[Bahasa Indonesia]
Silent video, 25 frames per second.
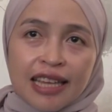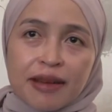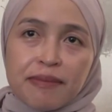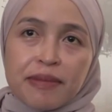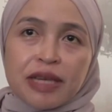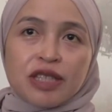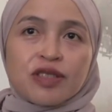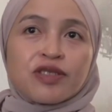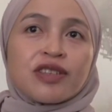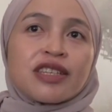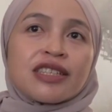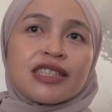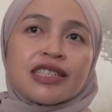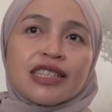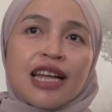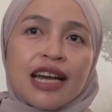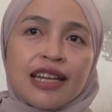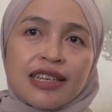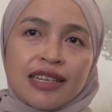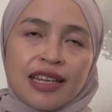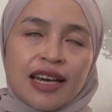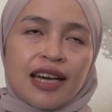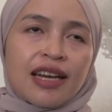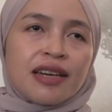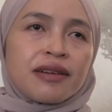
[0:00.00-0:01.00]
ya masih
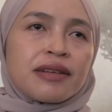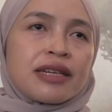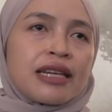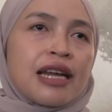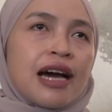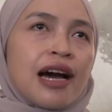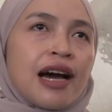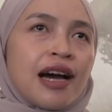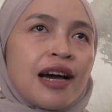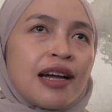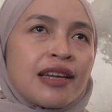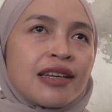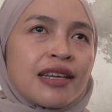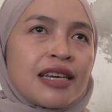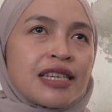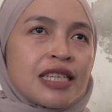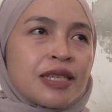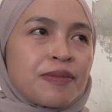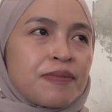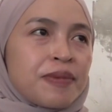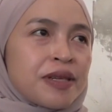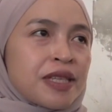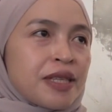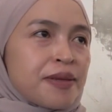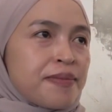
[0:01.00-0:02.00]
standar nggak nggak
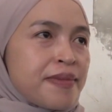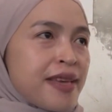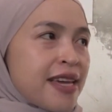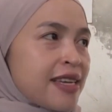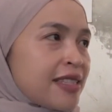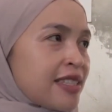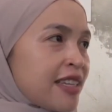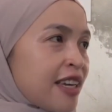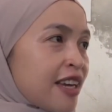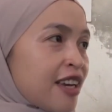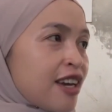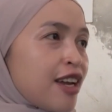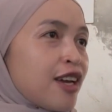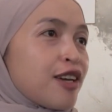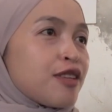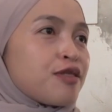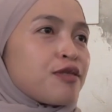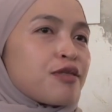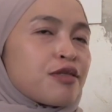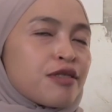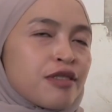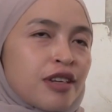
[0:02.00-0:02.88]
seperti biasa jadi ya